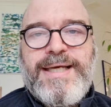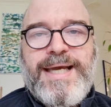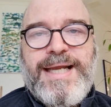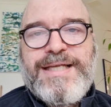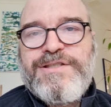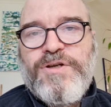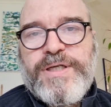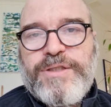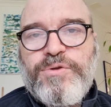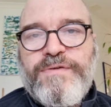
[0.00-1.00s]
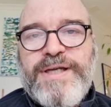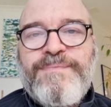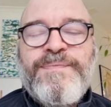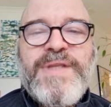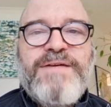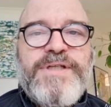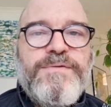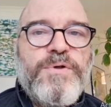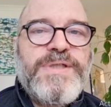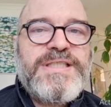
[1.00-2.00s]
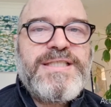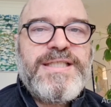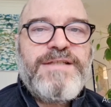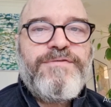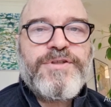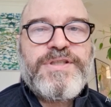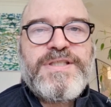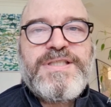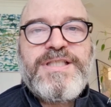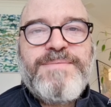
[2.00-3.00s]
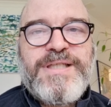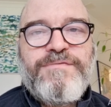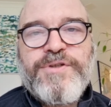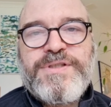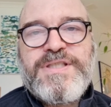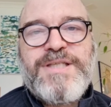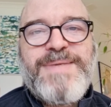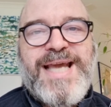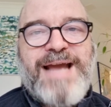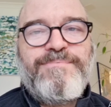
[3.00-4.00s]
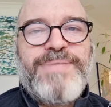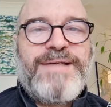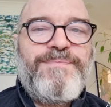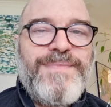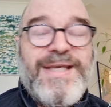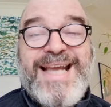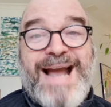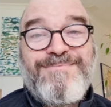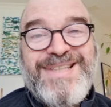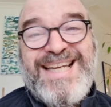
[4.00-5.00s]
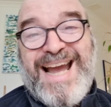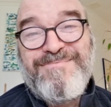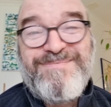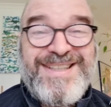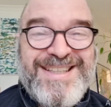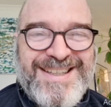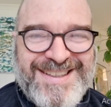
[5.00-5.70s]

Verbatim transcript: è la zona dove avevo questi fortissimi, fortissimi campri crampi.